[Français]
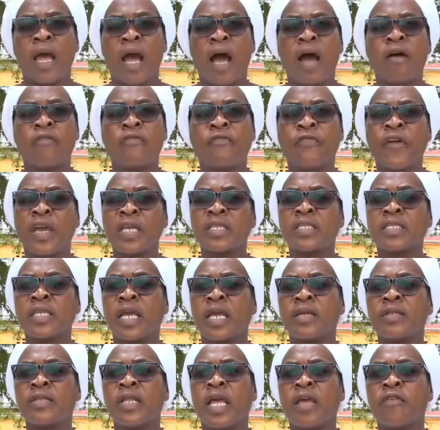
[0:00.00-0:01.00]
En fait,
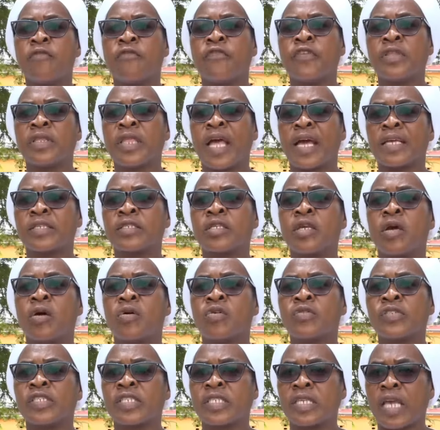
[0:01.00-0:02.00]
c'est une invitation
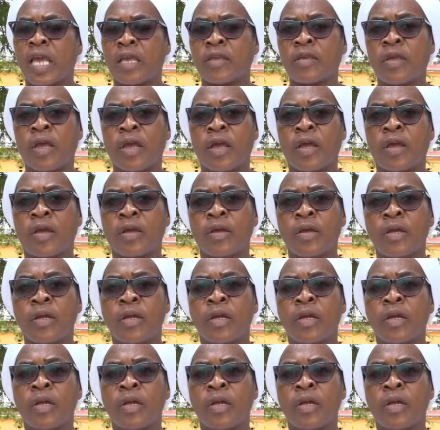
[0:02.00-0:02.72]
au Seigneur